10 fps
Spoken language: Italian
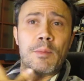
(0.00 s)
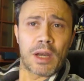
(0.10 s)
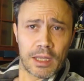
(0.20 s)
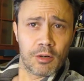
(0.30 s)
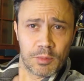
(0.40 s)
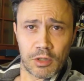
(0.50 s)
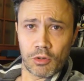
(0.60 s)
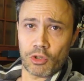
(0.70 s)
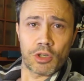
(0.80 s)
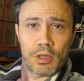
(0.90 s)
per chi non mi
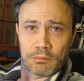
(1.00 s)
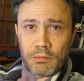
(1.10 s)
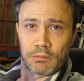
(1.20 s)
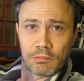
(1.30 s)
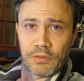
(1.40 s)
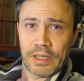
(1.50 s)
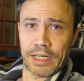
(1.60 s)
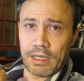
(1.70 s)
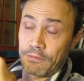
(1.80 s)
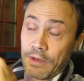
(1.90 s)
conosce mi vede
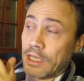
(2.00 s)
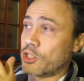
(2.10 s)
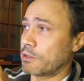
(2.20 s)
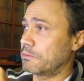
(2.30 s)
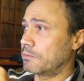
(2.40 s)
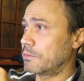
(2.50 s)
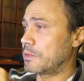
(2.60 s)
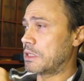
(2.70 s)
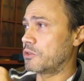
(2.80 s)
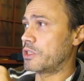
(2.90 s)
anche in faccia,
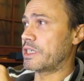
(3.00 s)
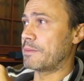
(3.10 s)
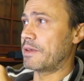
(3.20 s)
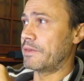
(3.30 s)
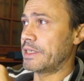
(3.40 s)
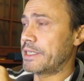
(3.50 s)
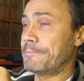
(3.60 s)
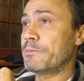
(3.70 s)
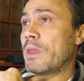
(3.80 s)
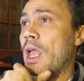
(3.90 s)
se non ci siamo mai visti.
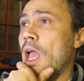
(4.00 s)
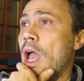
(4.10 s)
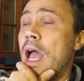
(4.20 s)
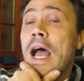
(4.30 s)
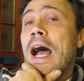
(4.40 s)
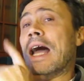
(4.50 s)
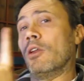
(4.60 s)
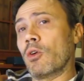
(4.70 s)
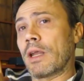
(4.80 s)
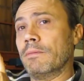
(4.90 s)

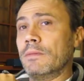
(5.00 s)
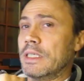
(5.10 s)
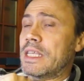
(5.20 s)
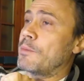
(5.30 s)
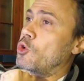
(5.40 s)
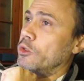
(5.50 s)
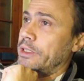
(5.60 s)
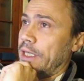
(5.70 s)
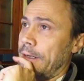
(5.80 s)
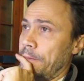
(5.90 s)
Allora, iniziamo col
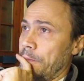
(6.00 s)
dire.